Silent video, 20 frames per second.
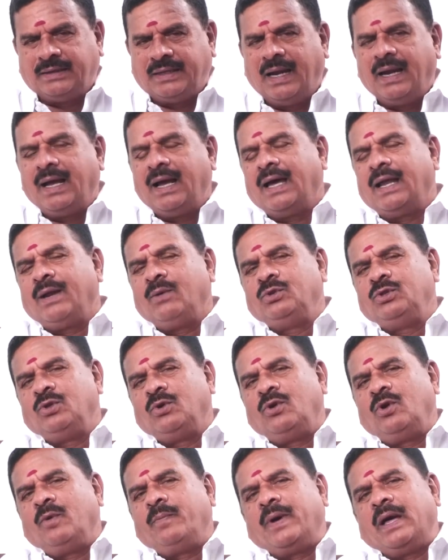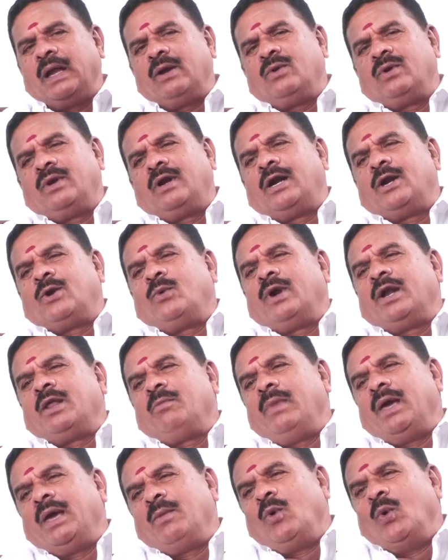తెలంగాణ ఉద్యమంలో పాల్గొన్నటువంటి
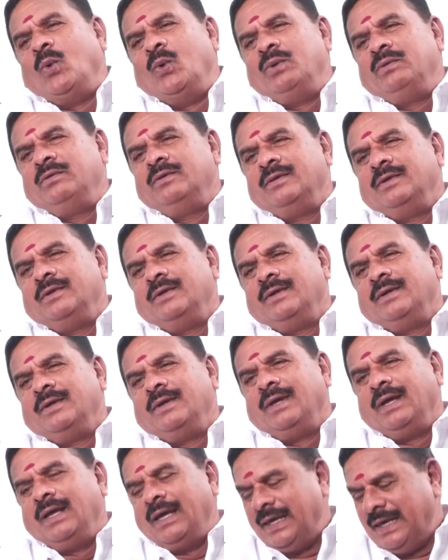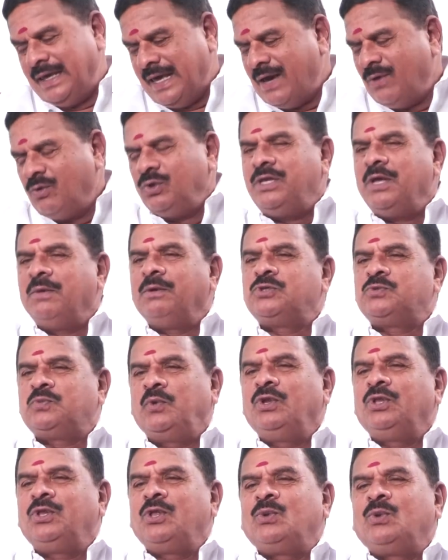మేము ఏ ఉద్యమ
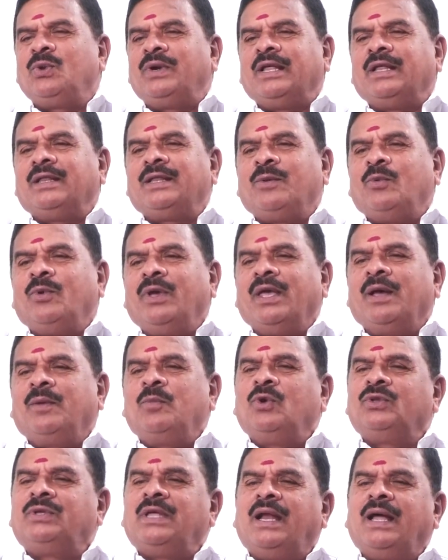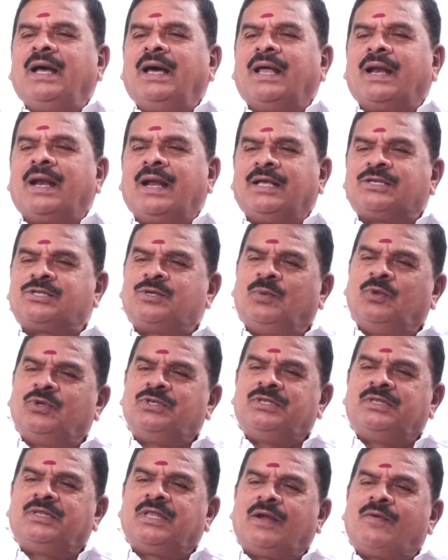అయితే పోయామో తెలంగాణ రాష్ట్రం
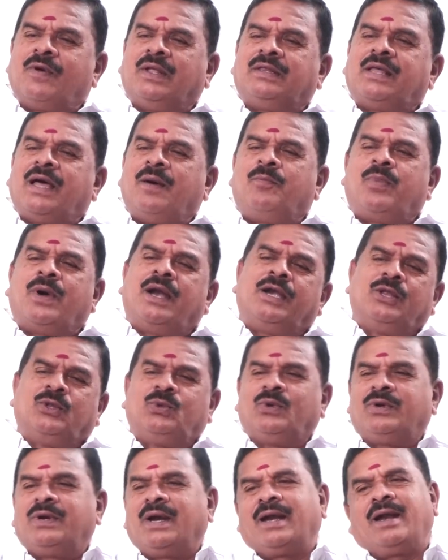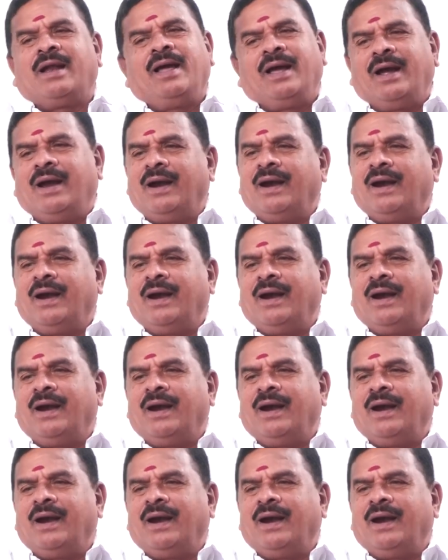వచ్చిన తర్వాత ఆ పార్టీతో అట్లాగే